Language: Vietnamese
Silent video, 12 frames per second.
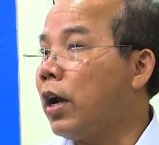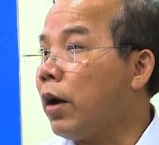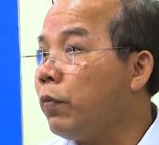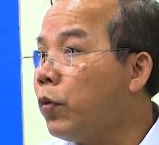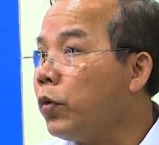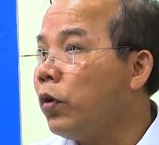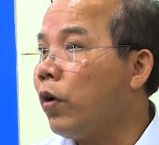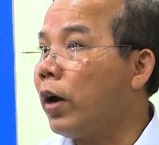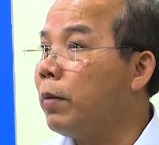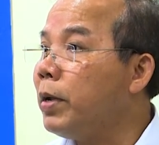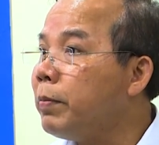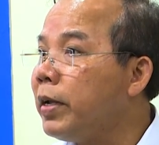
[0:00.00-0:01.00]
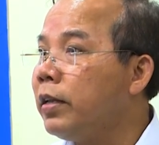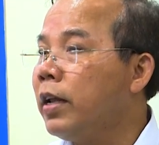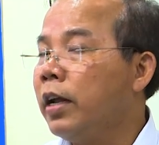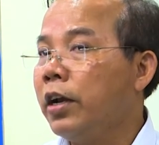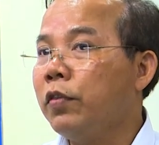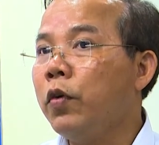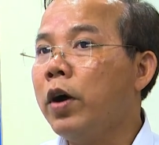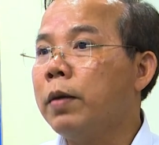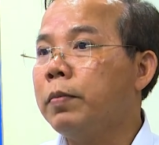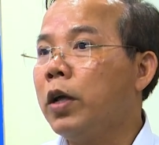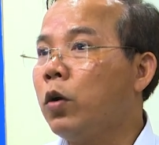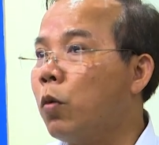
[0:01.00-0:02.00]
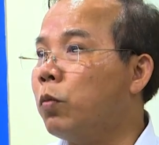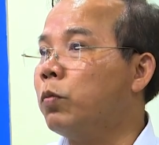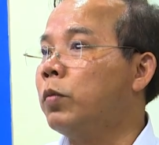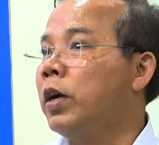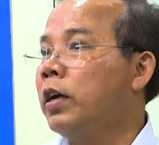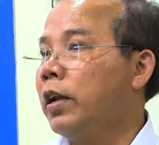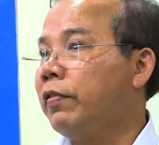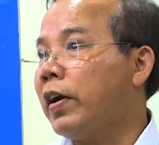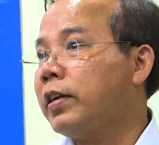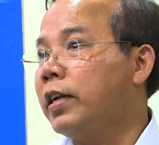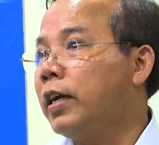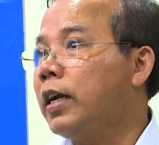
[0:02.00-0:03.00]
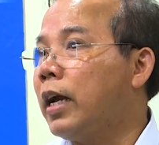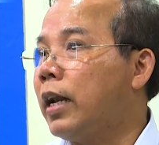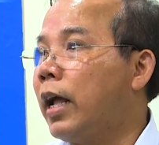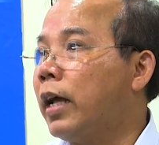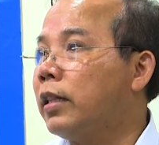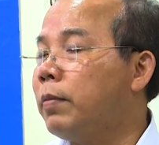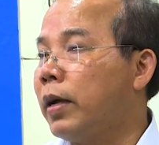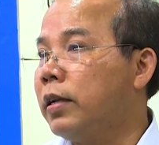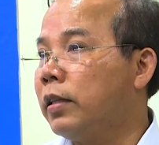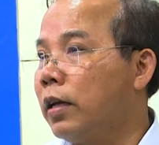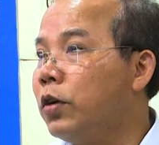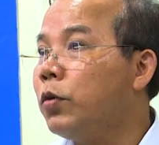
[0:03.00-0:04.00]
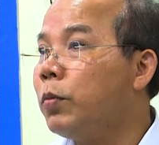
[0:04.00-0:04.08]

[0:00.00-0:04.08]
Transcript: GrabFood hoặc là Bimin để phối hợp để cùng để phát triển cái ngành hàng thương mại điện tử của